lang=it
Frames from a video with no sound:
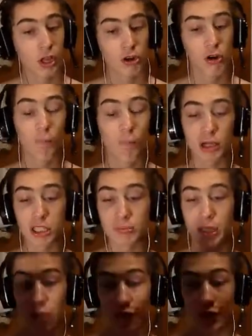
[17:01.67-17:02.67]
Compagno di
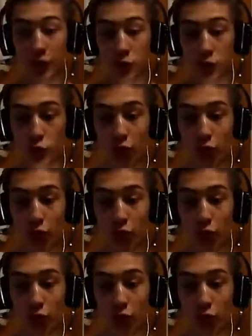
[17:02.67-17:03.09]
mille avventure,